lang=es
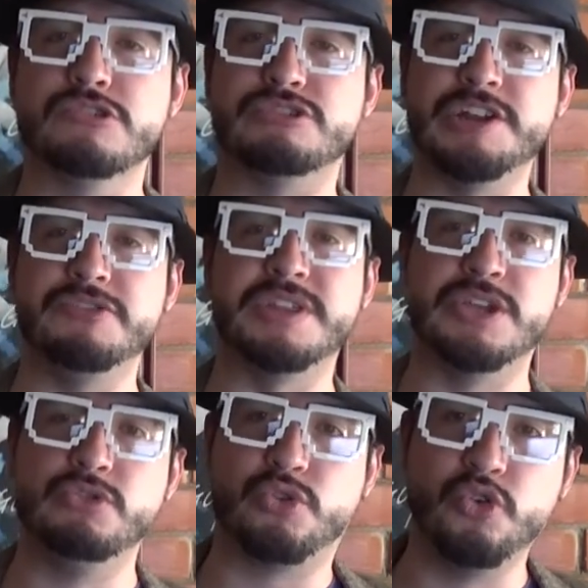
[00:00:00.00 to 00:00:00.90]
un usuario de
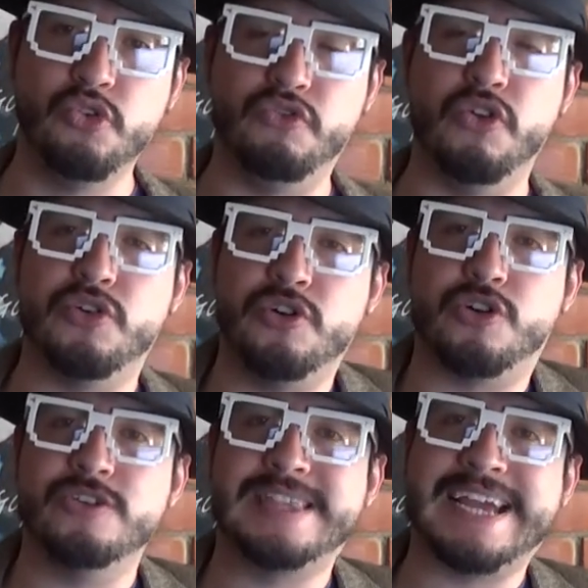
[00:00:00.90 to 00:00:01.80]
YouTube logró
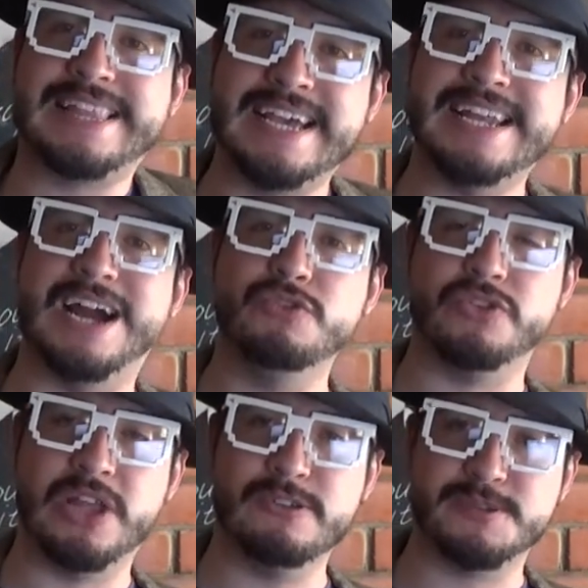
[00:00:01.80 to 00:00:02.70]
contactar a
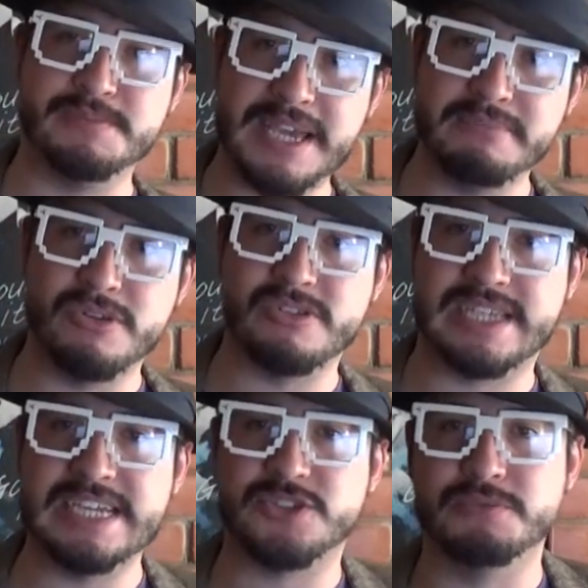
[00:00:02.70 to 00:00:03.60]
uno de los miembros
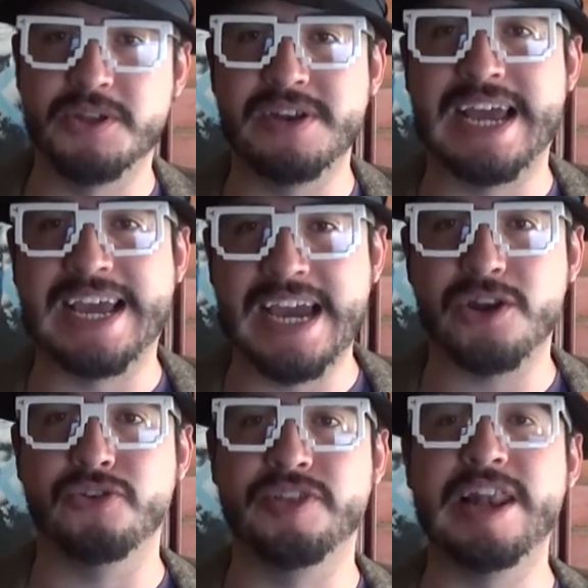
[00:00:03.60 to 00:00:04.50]
que estuvieron a
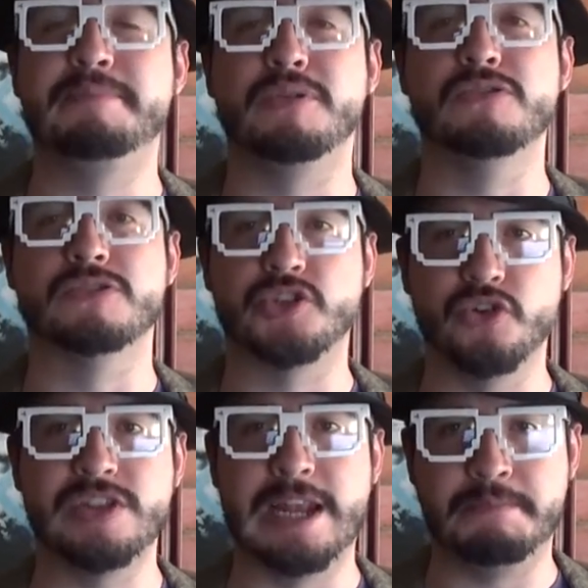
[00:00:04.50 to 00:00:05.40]
cargo de la
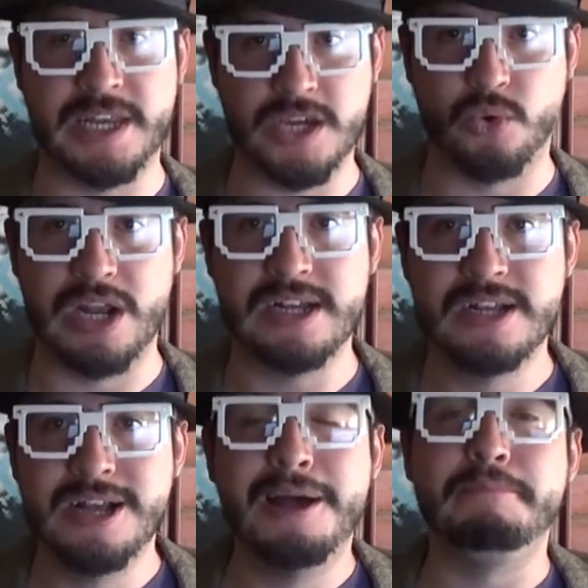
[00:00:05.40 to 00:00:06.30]
producción de la película
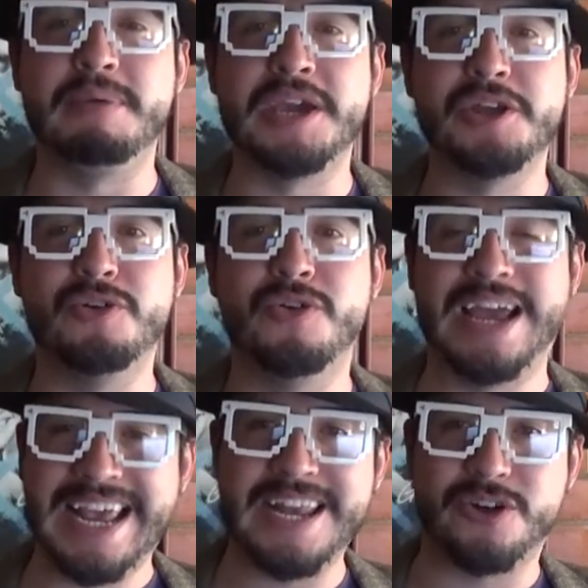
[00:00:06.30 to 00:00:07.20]
pero
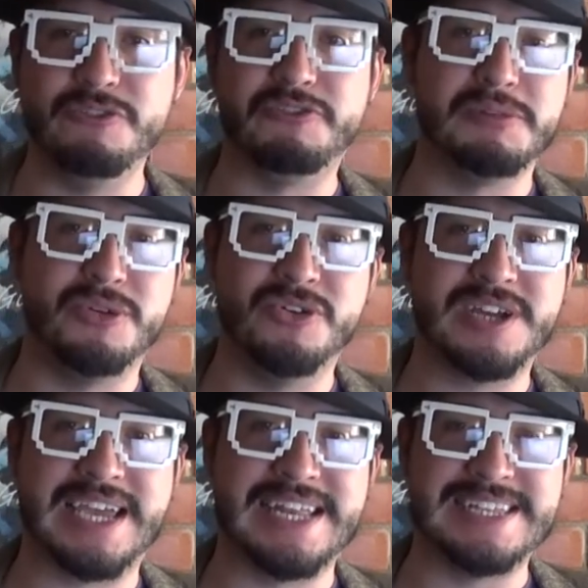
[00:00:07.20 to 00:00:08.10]
él le
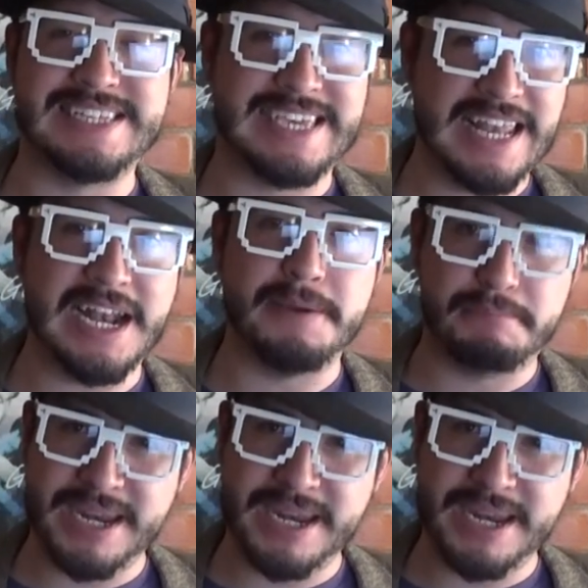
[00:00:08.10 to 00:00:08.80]
confirmó que ni siquiera la